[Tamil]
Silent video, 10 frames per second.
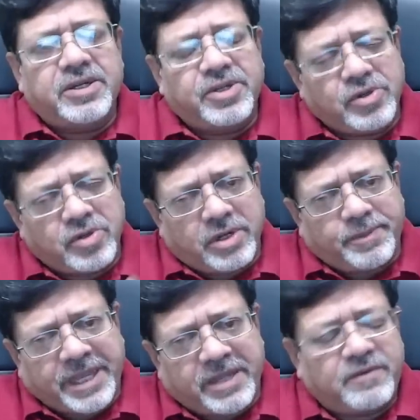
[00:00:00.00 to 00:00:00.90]
இன்னொரு
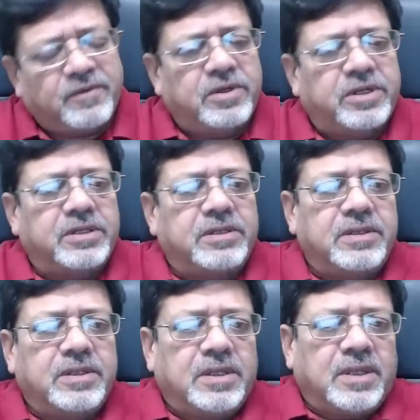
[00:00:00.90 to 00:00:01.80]
பெயரும் உண்டு
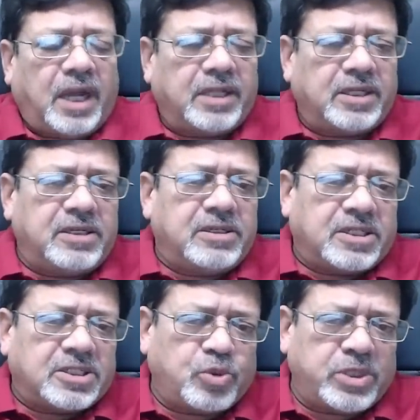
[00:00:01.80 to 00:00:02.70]
அது
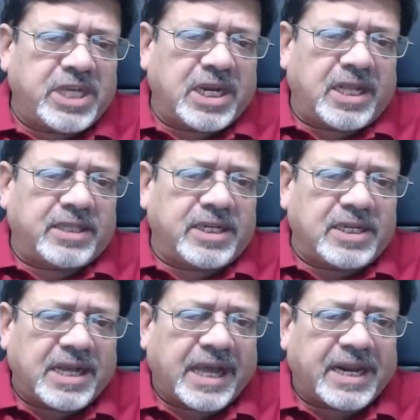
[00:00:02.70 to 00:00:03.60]
சுவிட்சர்லாந்தின்
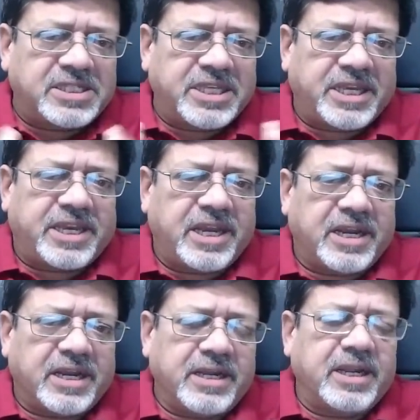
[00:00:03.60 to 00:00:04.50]
கரன்சி கிங்
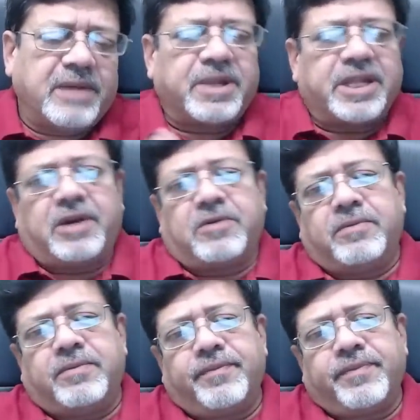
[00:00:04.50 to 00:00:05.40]
என்பதாகும்
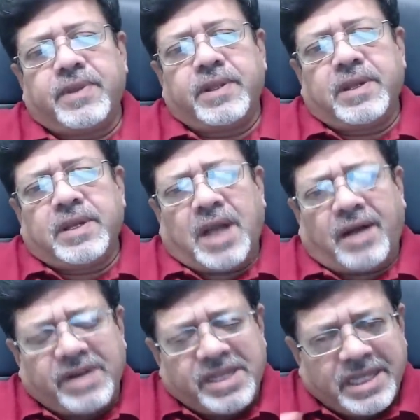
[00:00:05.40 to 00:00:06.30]

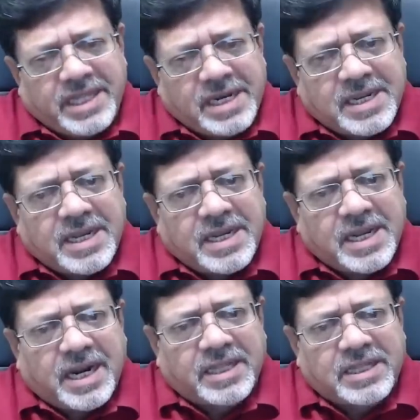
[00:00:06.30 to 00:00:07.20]
அவர் எதற்காக
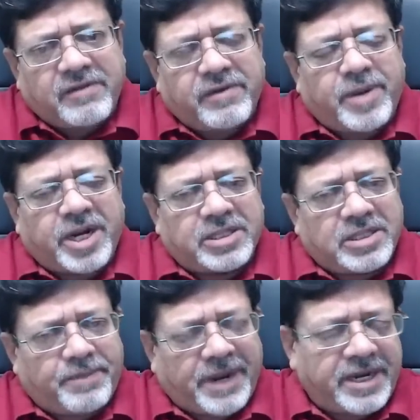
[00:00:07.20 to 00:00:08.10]
கடத்தல்
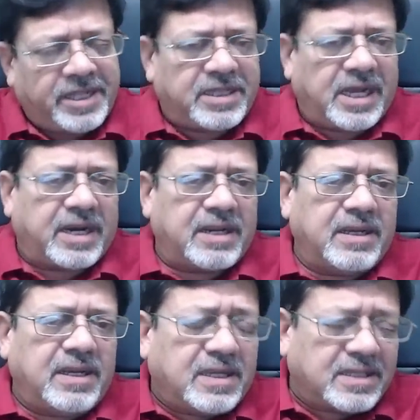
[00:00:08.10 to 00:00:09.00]
விமானத்தில் பயணித்தார்
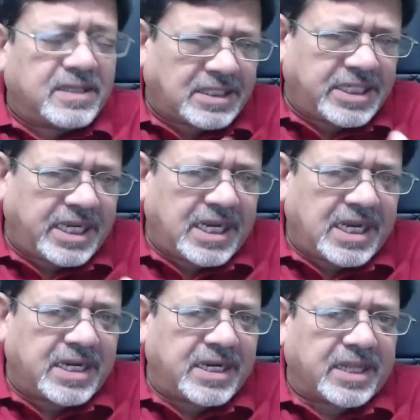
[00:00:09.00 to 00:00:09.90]

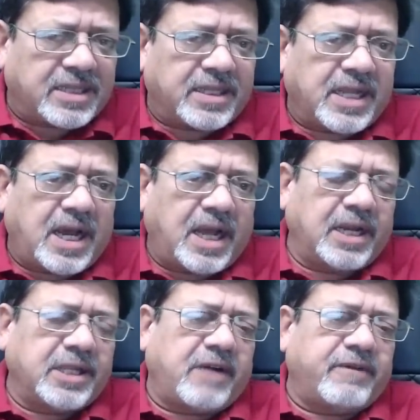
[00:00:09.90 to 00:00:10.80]
தற்செயலாக நடந்ததா
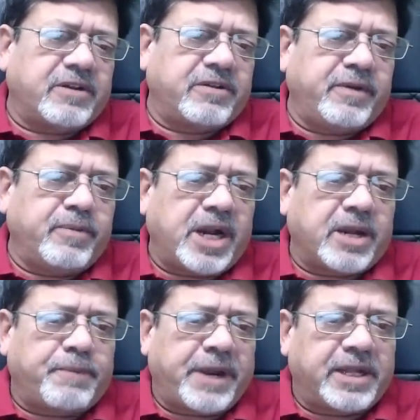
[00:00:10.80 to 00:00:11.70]
அல்லது அவரது விமான
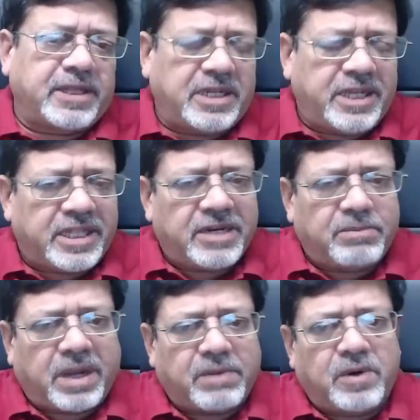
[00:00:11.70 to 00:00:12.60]
பயணத்தில்
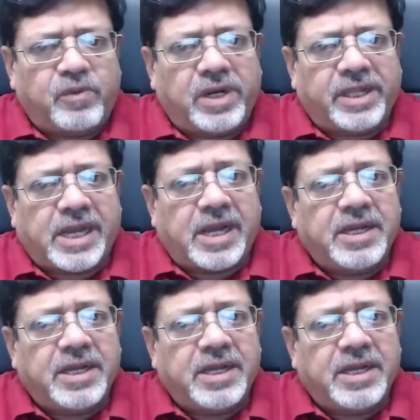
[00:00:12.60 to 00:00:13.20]
ஏதேனும் மர்மம் உள்ளதா